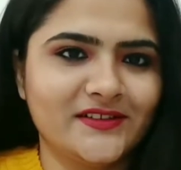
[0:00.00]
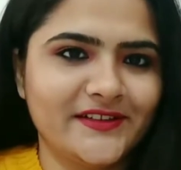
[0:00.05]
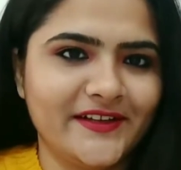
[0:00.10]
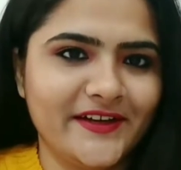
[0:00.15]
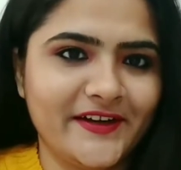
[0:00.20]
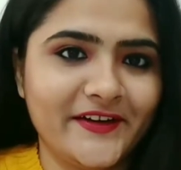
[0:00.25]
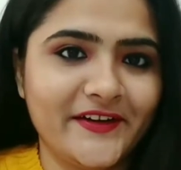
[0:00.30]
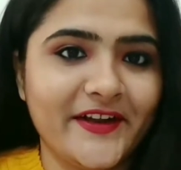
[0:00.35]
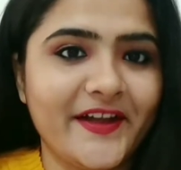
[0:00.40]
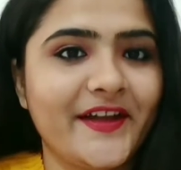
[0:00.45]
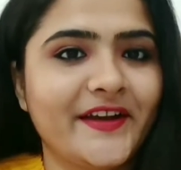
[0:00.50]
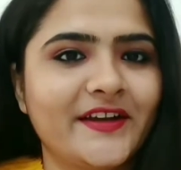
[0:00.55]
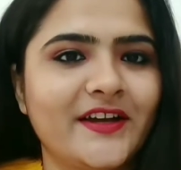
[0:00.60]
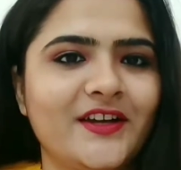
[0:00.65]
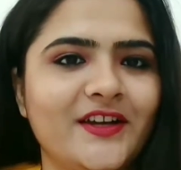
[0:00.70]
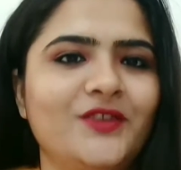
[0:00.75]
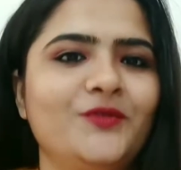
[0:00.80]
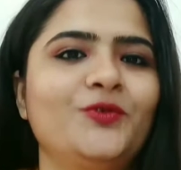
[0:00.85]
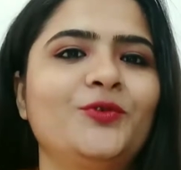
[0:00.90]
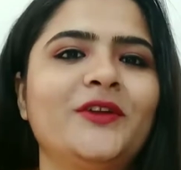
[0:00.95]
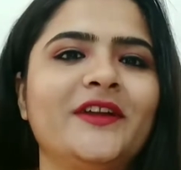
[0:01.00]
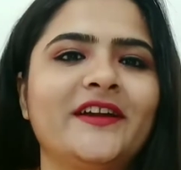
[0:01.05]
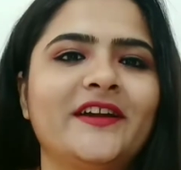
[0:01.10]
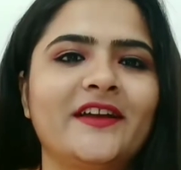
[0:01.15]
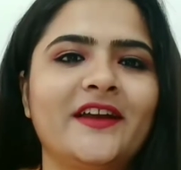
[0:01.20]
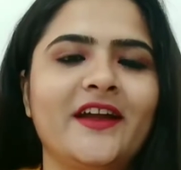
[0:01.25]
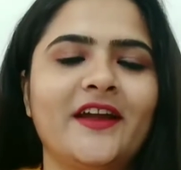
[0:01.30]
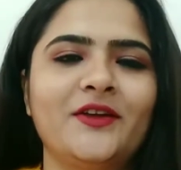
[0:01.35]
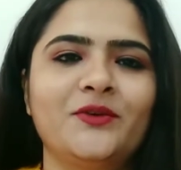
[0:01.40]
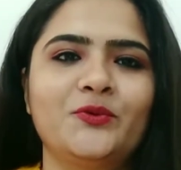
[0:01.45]
हेयर ड्रायर का रिव्यू
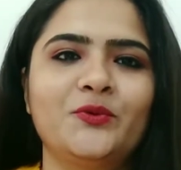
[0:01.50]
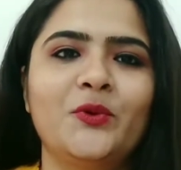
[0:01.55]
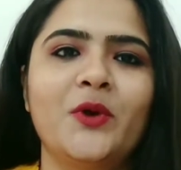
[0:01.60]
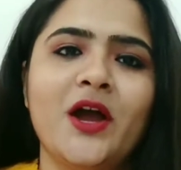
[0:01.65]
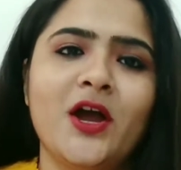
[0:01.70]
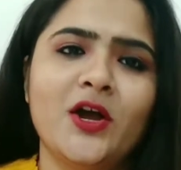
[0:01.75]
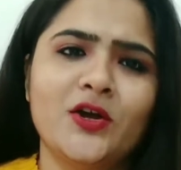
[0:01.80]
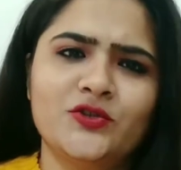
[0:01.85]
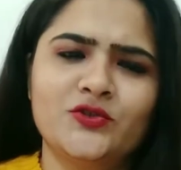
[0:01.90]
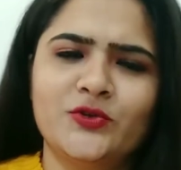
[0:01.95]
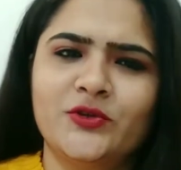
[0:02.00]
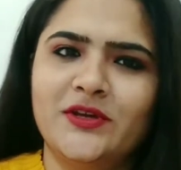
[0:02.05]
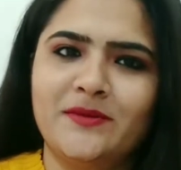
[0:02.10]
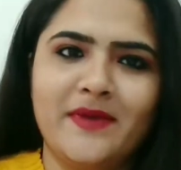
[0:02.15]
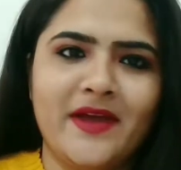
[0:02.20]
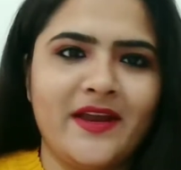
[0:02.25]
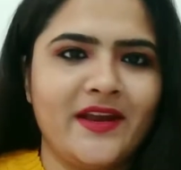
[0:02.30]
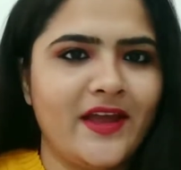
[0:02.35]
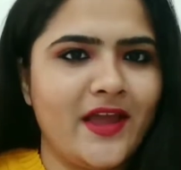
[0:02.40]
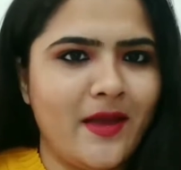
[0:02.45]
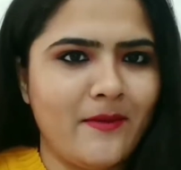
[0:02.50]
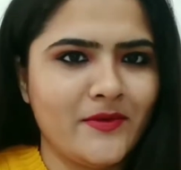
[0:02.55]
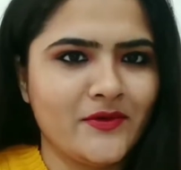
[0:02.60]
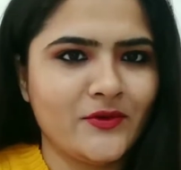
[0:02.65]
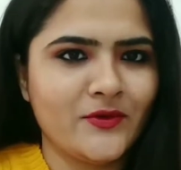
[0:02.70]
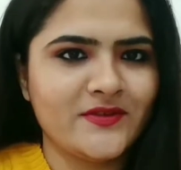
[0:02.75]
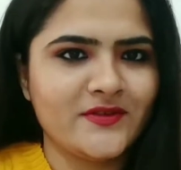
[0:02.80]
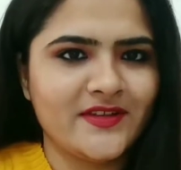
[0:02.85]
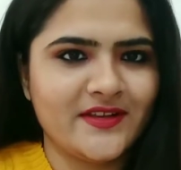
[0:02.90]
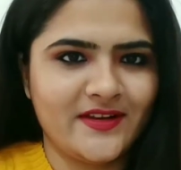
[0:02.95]
लेकर आई हूँ जो कि मैंने
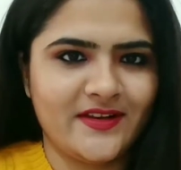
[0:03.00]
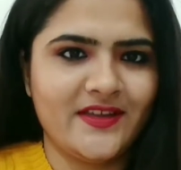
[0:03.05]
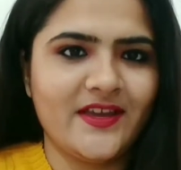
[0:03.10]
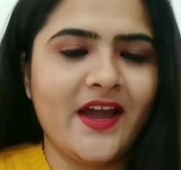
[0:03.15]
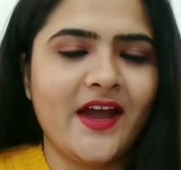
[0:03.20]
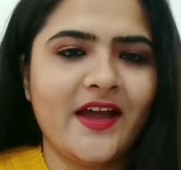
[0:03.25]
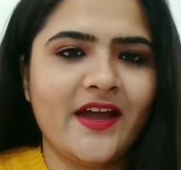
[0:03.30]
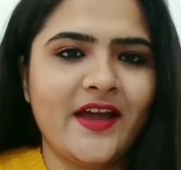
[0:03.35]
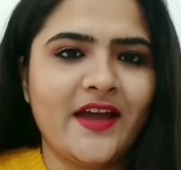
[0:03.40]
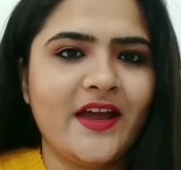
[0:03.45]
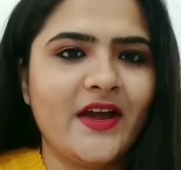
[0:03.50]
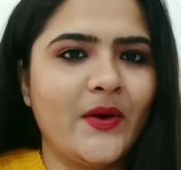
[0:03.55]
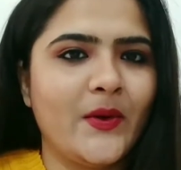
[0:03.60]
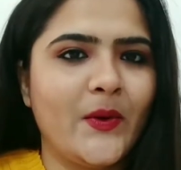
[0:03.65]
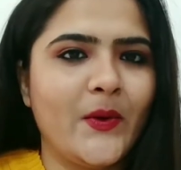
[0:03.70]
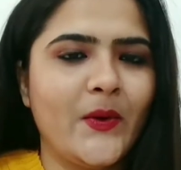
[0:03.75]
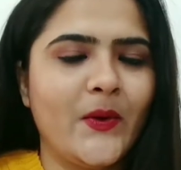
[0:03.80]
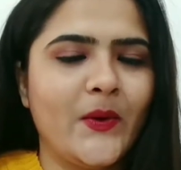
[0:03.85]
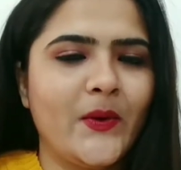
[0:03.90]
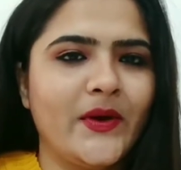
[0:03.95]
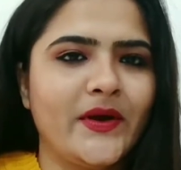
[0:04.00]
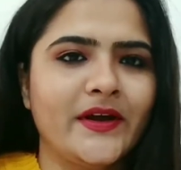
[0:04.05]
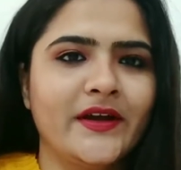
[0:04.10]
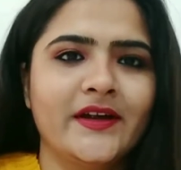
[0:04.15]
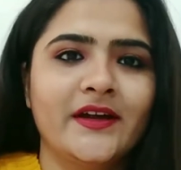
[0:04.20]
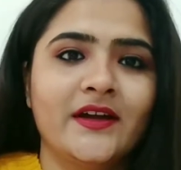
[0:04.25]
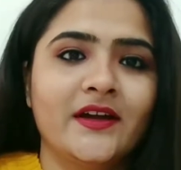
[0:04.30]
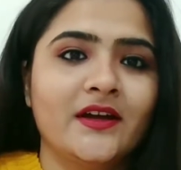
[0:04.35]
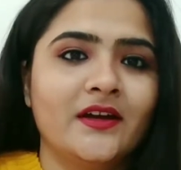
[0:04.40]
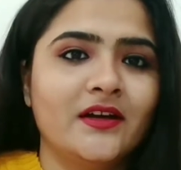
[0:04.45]
अमेज़ोन से लिया है और
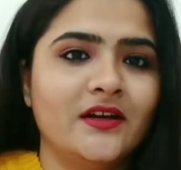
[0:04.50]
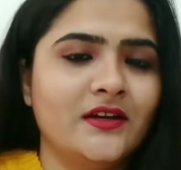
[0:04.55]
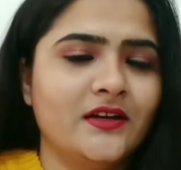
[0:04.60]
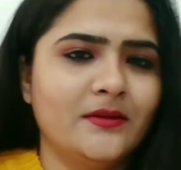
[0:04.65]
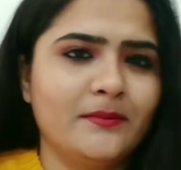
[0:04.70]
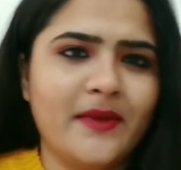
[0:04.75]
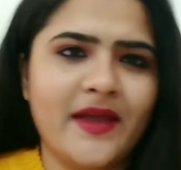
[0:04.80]
uh,